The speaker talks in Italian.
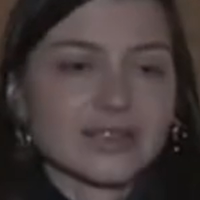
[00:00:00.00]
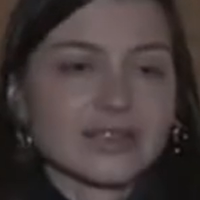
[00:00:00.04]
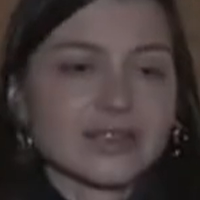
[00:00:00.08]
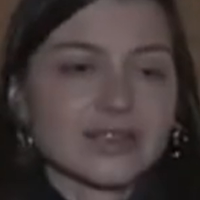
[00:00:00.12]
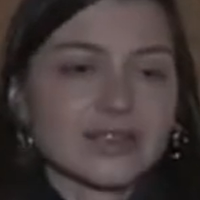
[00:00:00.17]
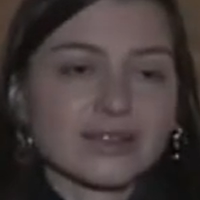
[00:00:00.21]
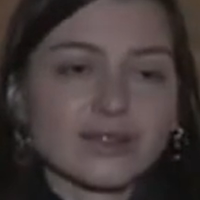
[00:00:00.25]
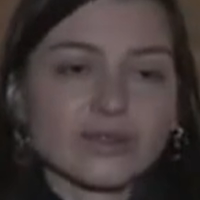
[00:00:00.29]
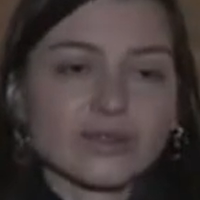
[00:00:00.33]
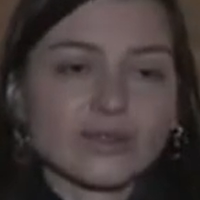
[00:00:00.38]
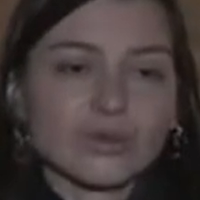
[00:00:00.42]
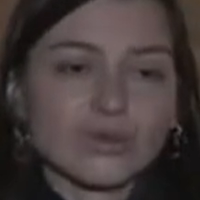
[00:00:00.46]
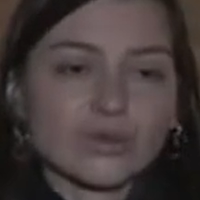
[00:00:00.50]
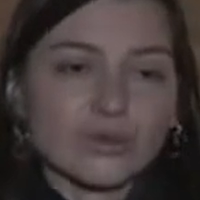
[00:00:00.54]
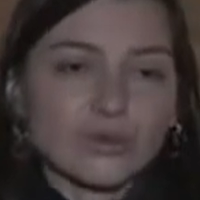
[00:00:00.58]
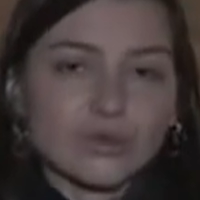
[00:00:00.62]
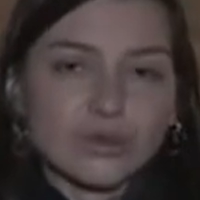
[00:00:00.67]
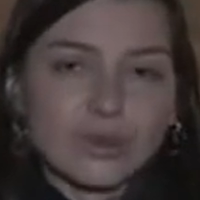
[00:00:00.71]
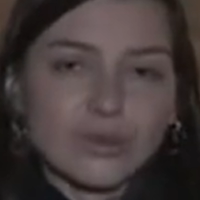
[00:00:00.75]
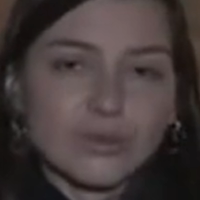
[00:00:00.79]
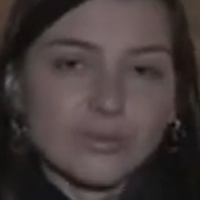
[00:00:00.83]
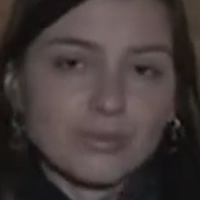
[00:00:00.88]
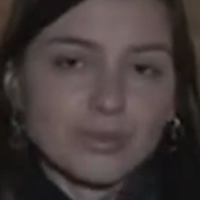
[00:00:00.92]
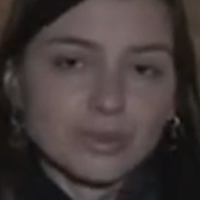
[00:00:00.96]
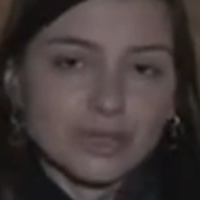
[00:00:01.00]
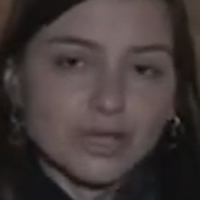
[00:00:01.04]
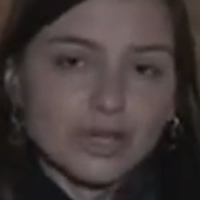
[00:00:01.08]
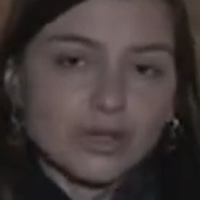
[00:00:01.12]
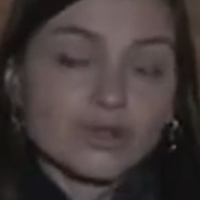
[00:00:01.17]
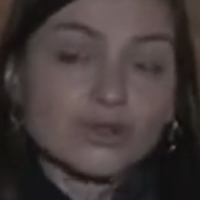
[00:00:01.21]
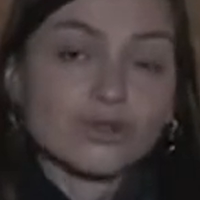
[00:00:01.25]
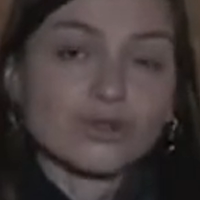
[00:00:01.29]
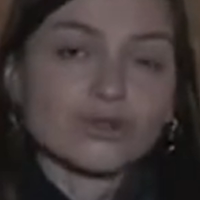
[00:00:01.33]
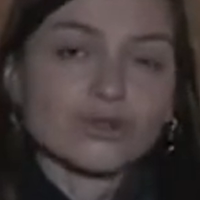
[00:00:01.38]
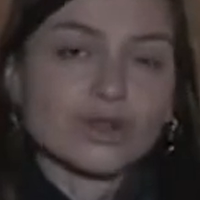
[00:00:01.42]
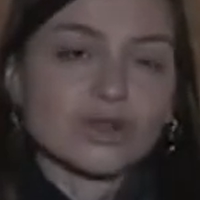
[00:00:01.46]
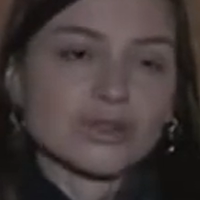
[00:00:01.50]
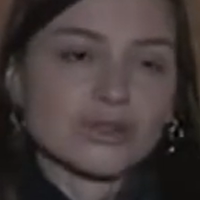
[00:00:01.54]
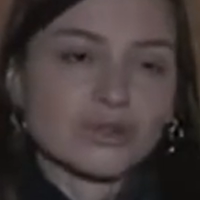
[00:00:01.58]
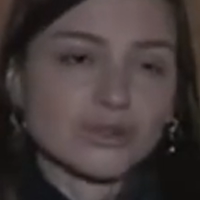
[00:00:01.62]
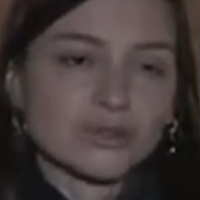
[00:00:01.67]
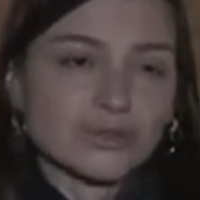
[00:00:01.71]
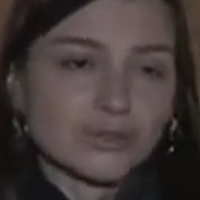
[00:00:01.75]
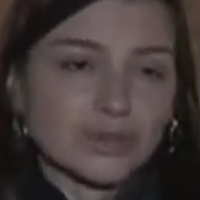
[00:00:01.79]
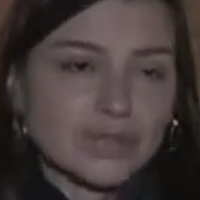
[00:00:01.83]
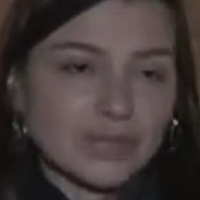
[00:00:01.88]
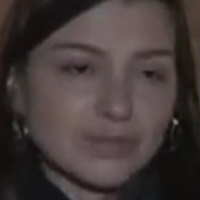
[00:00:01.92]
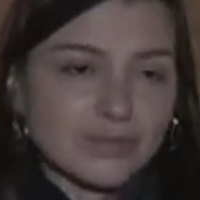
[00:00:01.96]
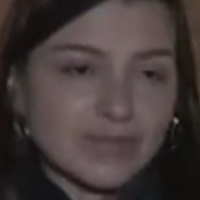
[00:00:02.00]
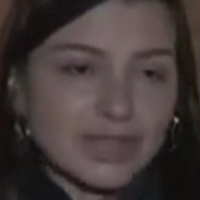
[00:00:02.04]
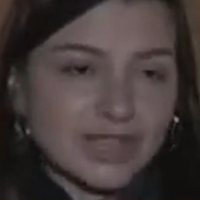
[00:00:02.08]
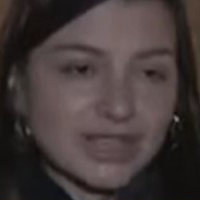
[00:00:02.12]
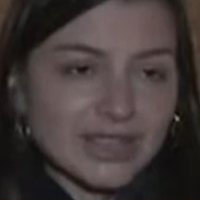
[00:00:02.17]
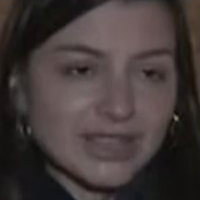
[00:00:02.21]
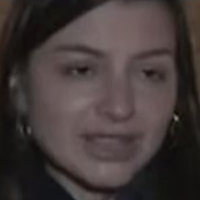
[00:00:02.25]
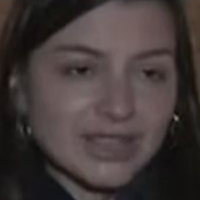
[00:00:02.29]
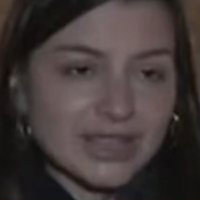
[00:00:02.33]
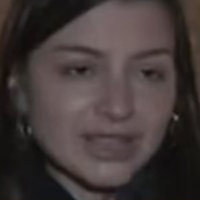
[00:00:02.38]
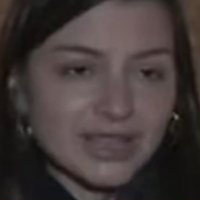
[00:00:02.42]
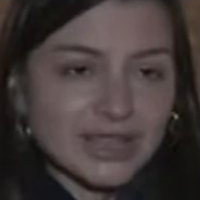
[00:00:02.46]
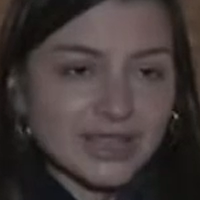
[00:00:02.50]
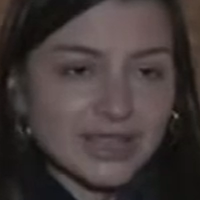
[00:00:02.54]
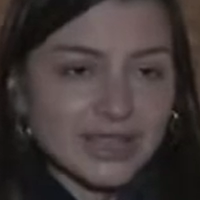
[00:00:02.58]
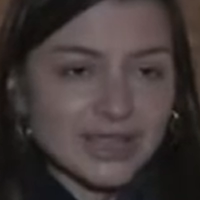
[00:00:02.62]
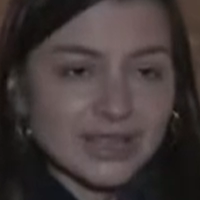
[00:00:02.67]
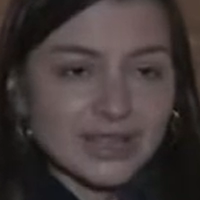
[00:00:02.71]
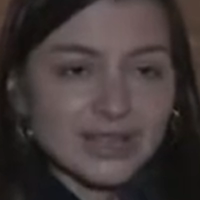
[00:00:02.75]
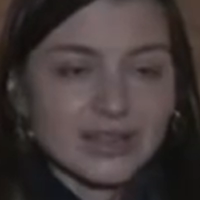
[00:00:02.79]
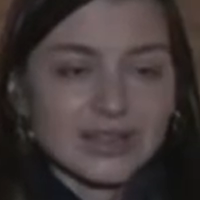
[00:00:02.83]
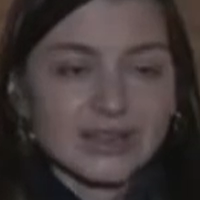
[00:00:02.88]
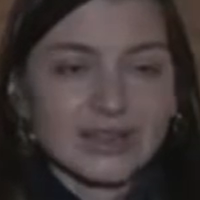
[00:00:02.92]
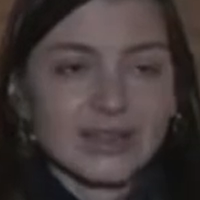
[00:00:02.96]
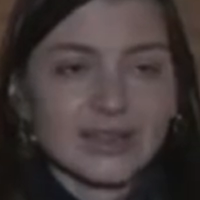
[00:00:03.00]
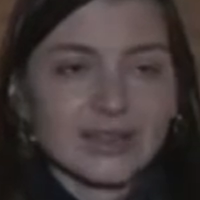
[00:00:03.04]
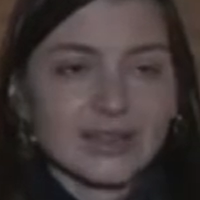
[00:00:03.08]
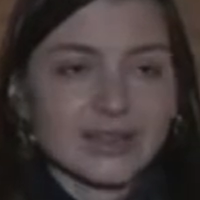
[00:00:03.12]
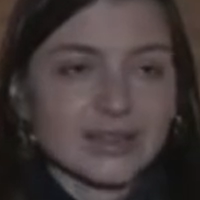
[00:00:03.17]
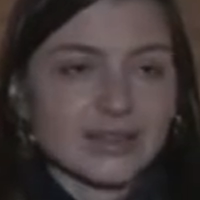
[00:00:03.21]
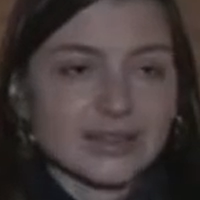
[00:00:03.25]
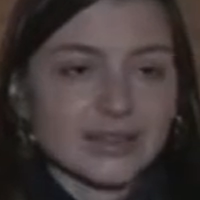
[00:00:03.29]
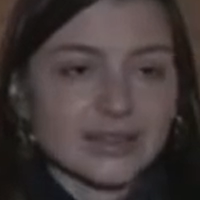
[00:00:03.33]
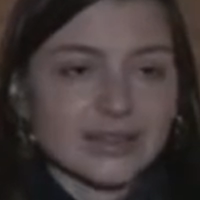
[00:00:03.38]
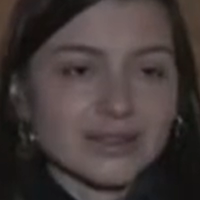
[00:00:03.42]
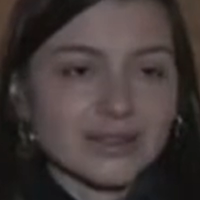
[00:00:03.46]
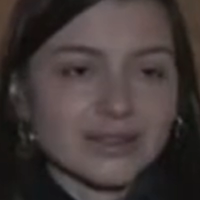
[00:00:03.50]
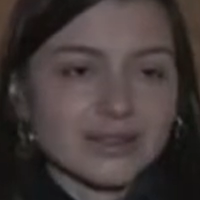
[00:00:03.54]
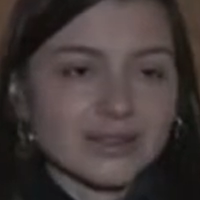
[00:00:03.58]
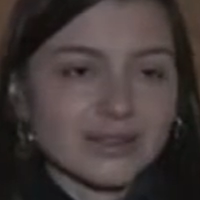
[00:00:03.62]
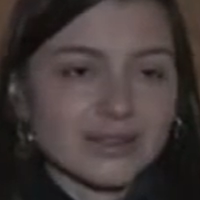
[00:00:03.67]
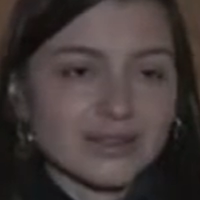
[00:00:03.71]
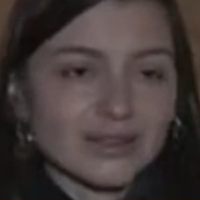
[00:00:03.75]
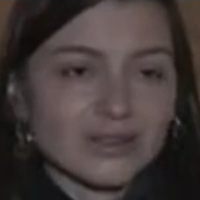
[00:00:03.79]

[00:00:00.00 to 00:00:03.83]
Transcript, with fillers: eh, con un approccio assolutamente eh,